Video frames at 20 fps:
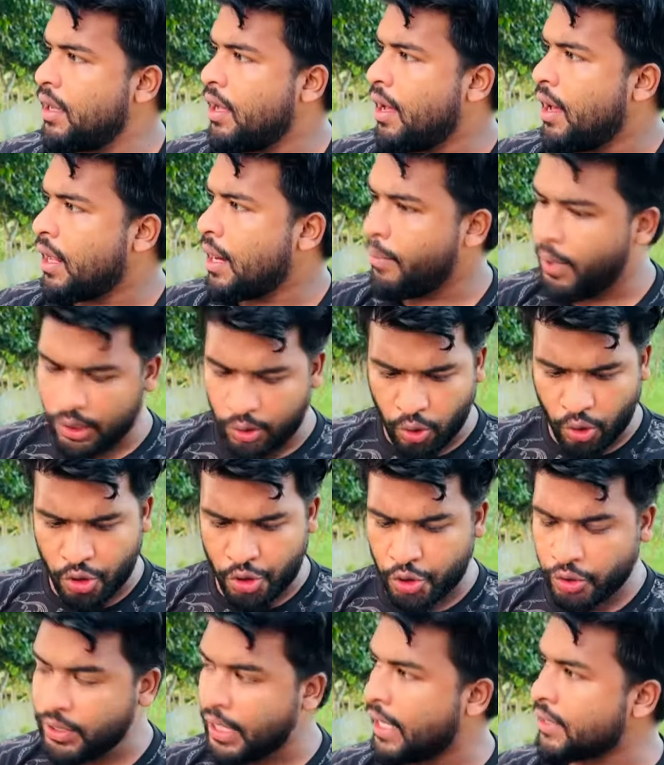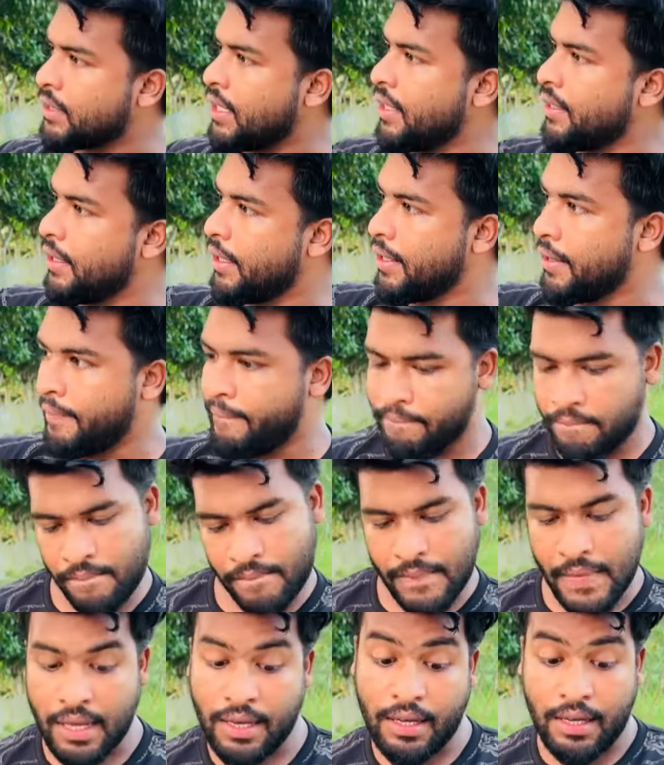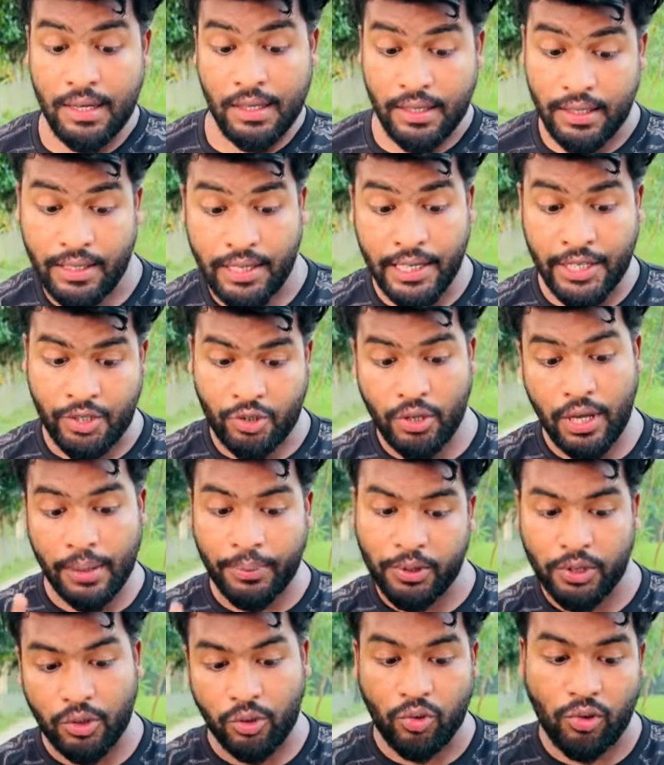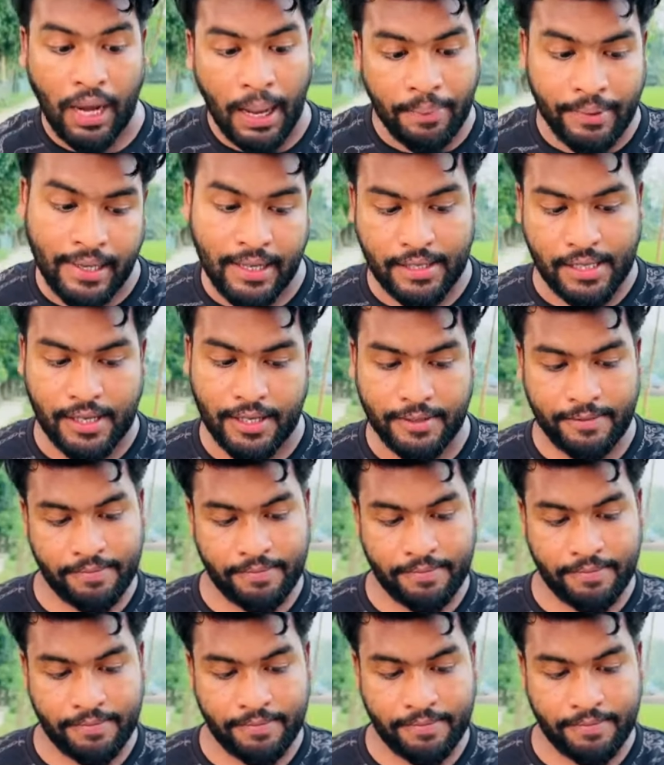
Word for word: আর আমার লোকেশন দেখাচ্ছে এইদিকে নিশ্চয়ই এর ভিতরে কোনো ঘাবলা আছে